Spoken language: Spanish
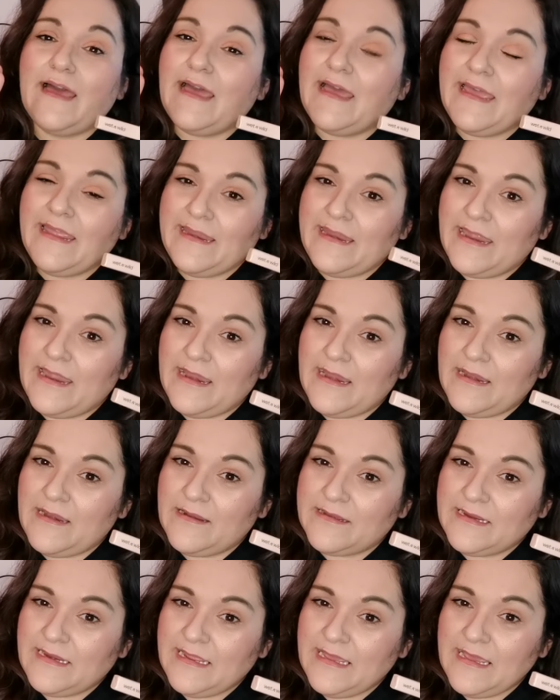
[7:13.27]
En
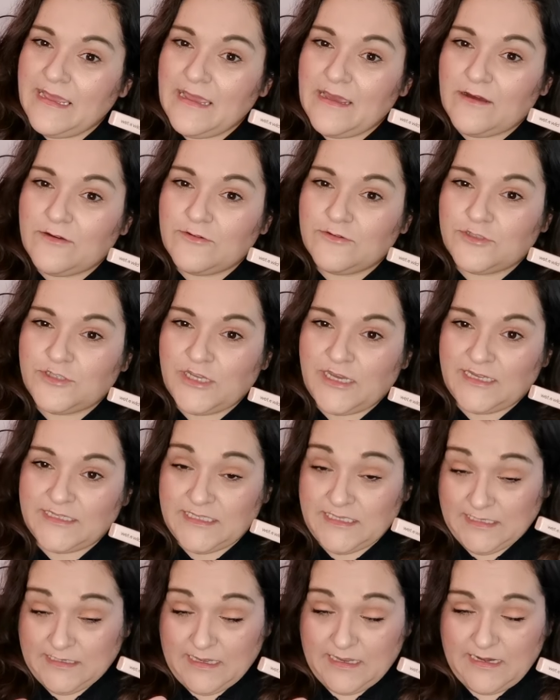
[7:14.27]
el clip, o sea,
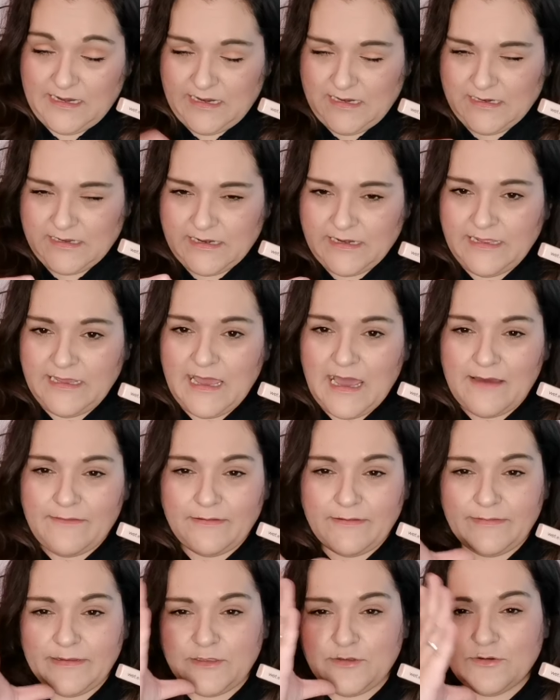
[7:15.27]
sí, en el clip
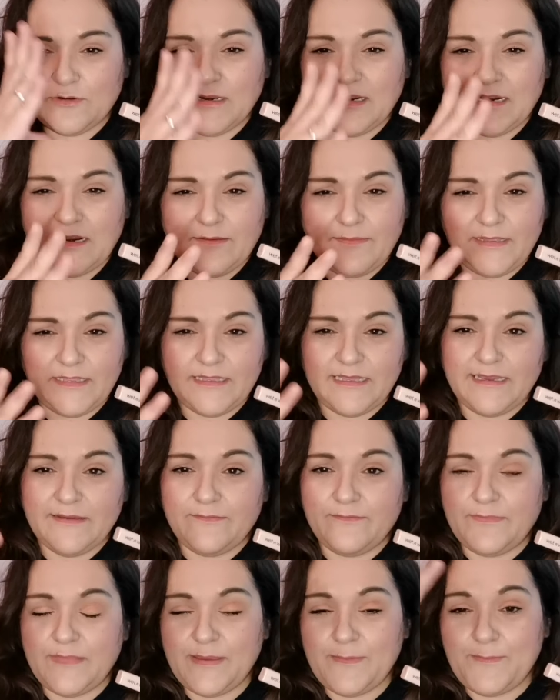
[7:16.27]
habéis visto claramente
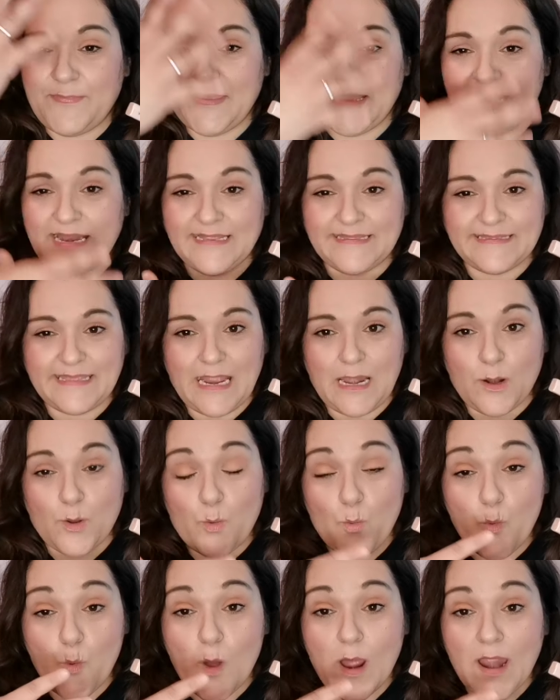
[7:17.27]
mi piel
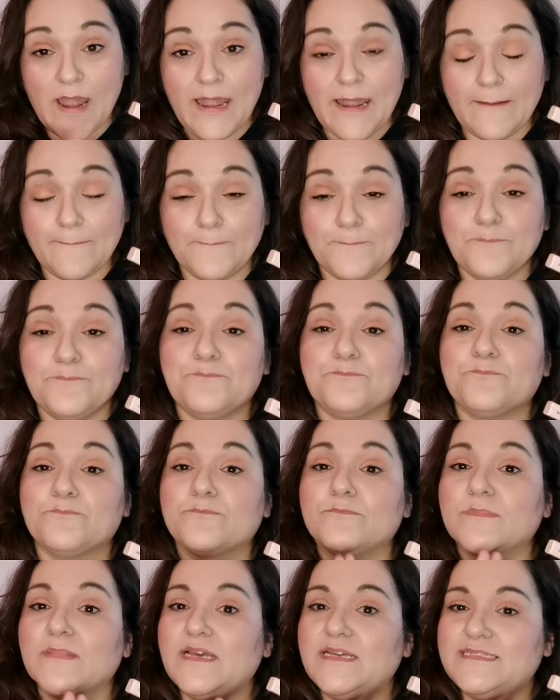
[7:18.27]
tal cual,
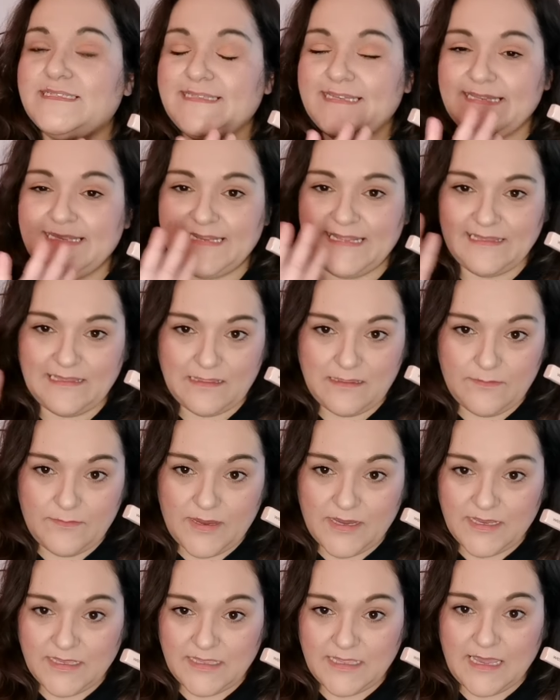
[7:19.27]
sin nada de
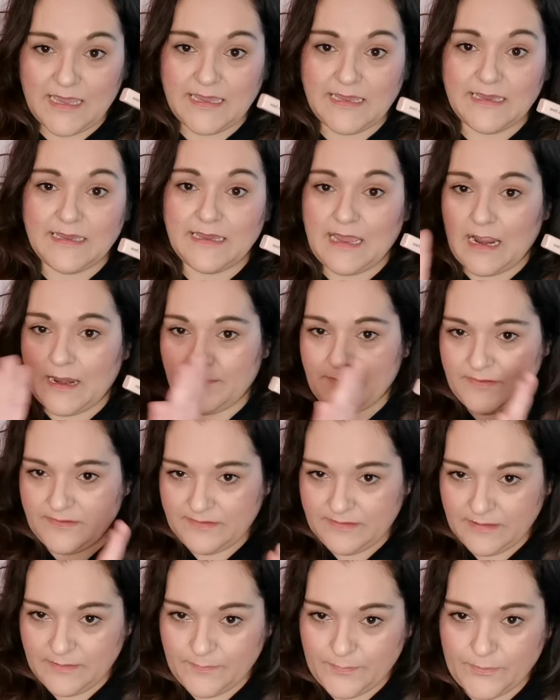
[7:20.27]
maquillaje al
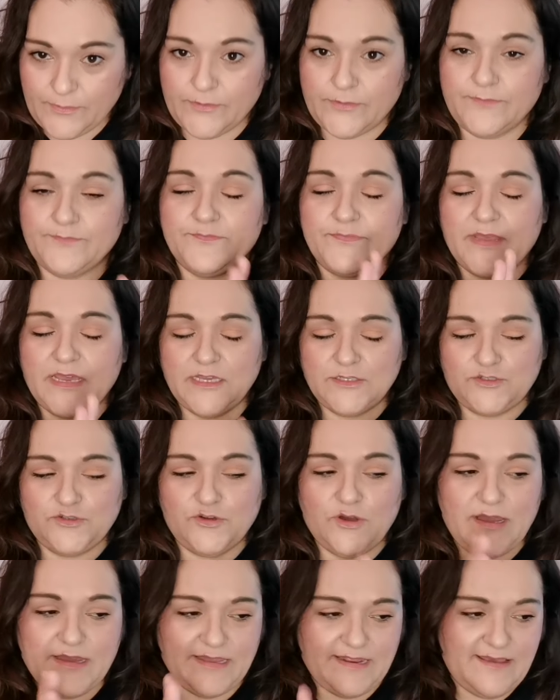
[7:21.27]
principio.
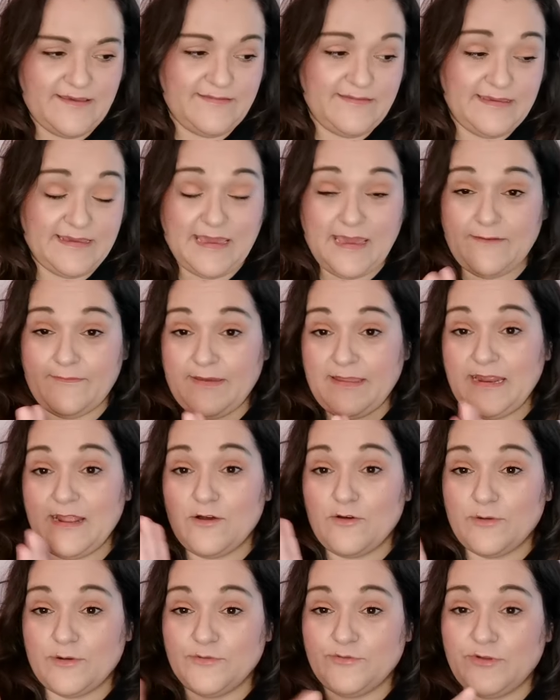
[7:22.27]
Eso quiere decir que veis
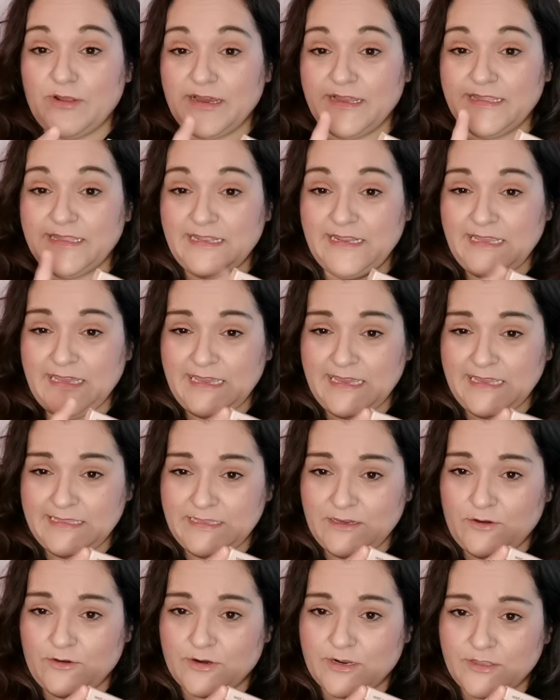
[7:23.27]
la cobertura que tiene
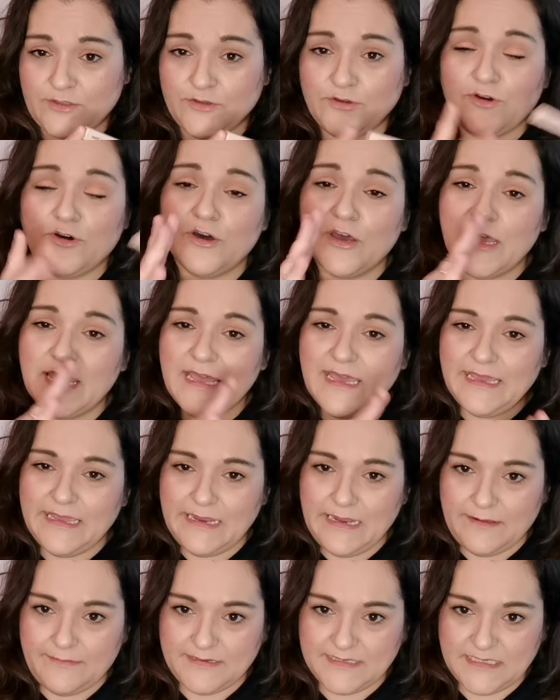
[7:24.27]
este corrector
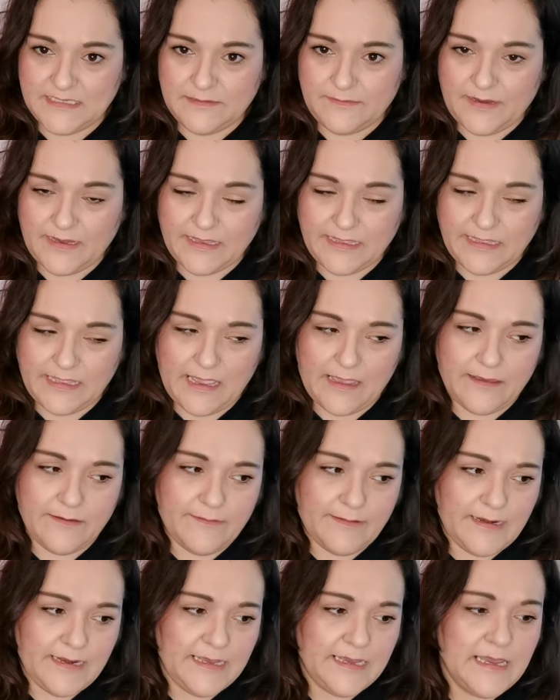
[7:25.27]
y la base de maquillaje,
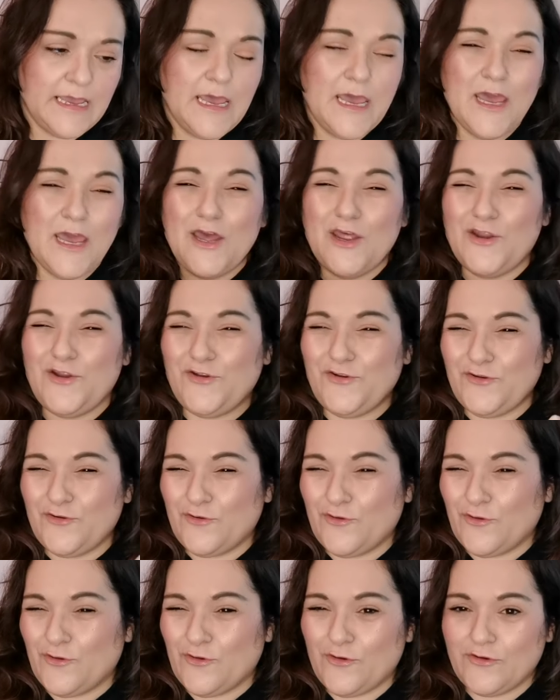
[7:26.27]
¿vale?
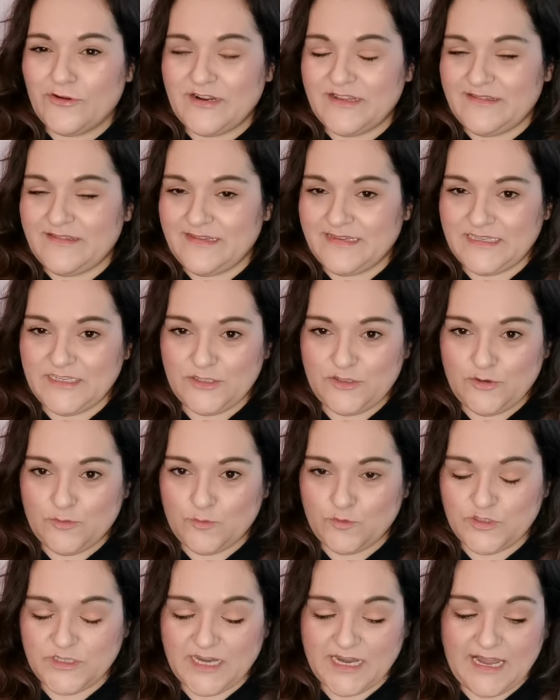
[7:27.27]
No necesito
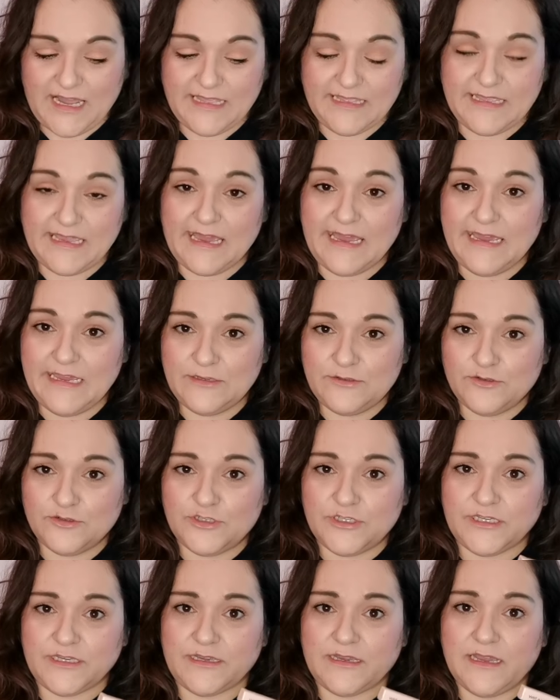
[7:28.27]
mucha caña, eso
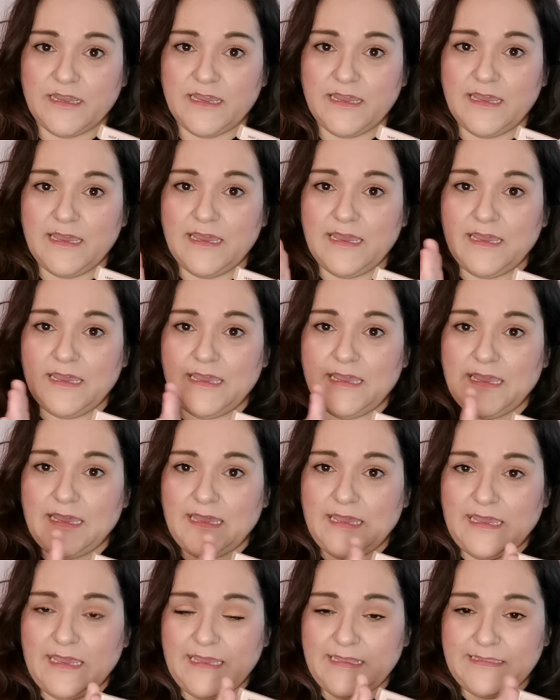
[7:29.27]
sí.
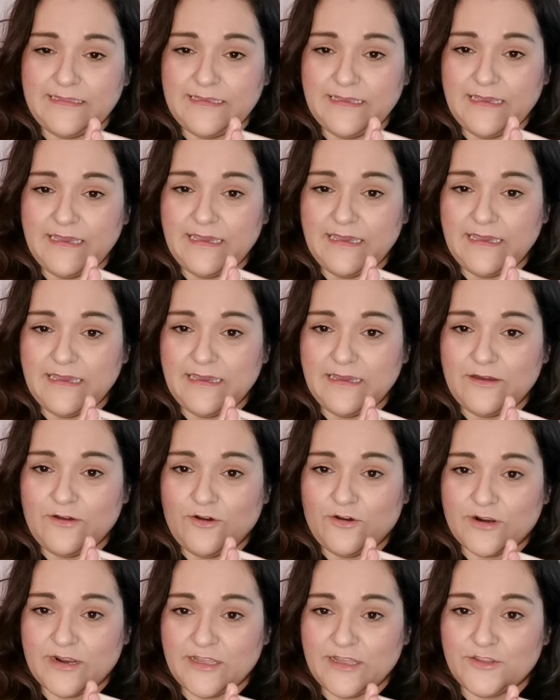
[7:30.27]
Este
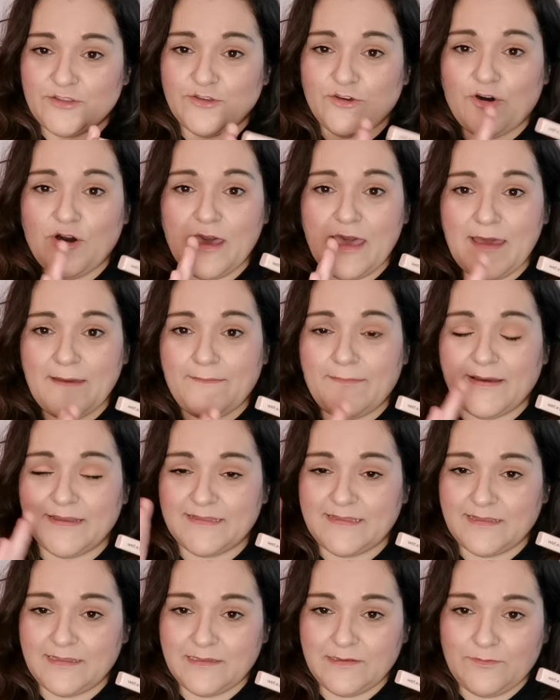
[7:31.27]
corrector es
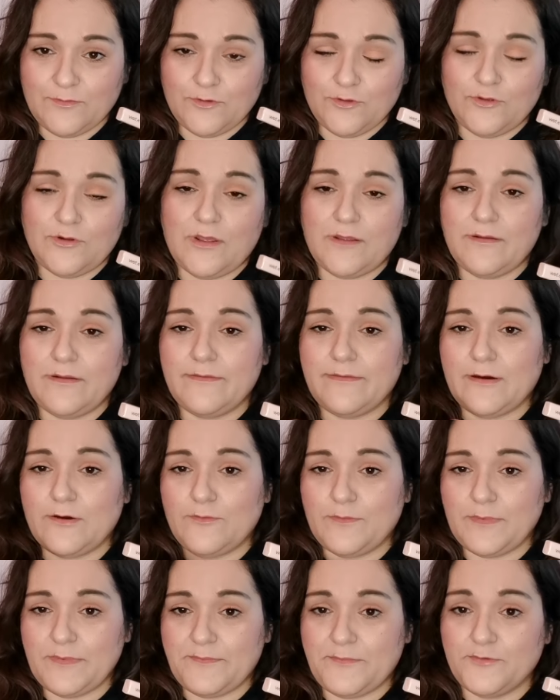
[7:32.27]
bastante modulable
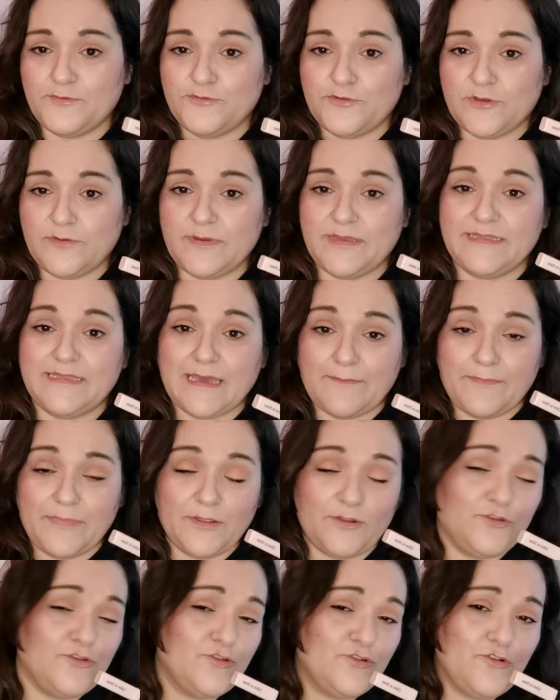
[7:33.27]
bajo mi punto de vista,
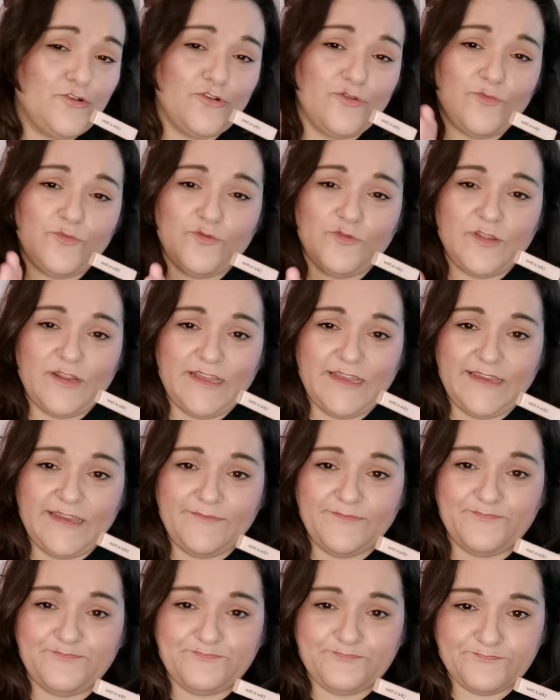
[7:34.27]
pero yo no lo
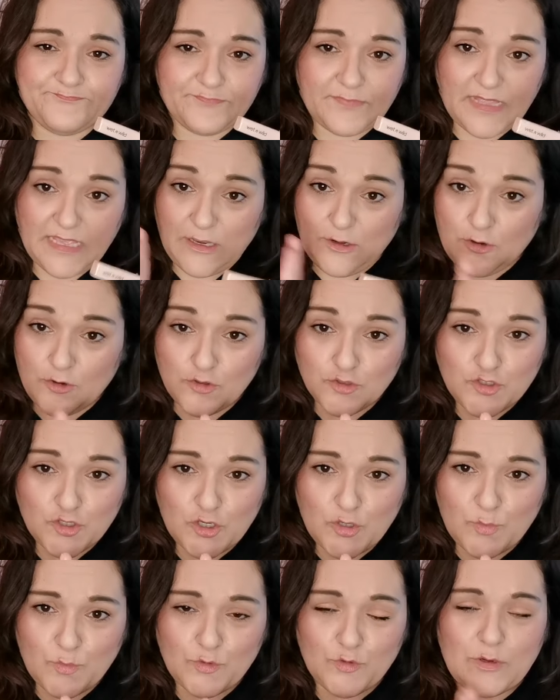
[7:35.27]
modulé y no lo
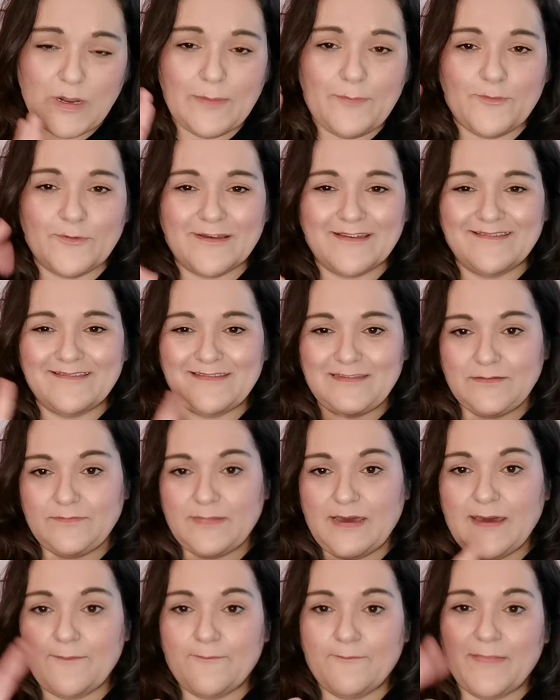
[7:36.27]
suelo modular porque
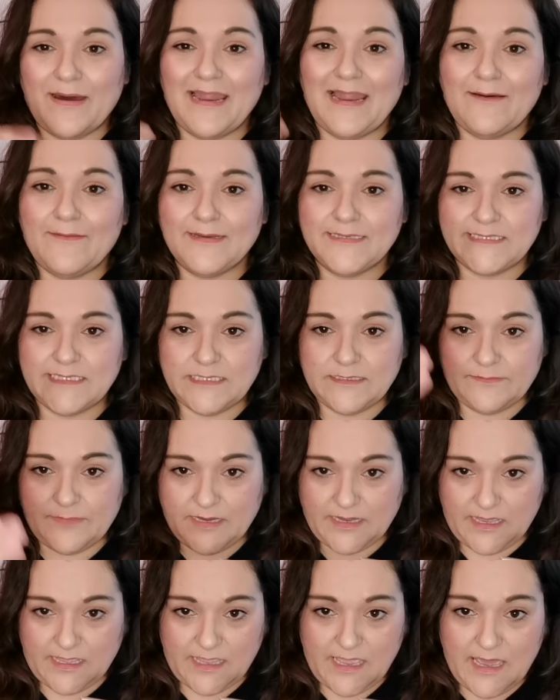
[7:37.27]
encima va la base de
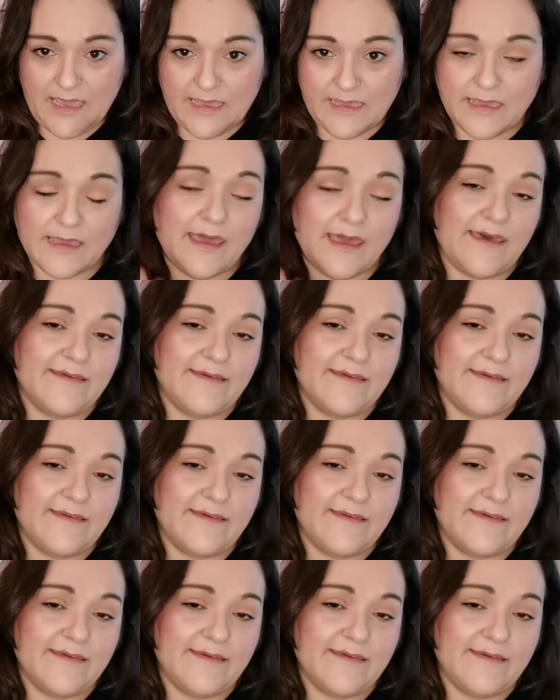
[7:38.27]
maquillaje.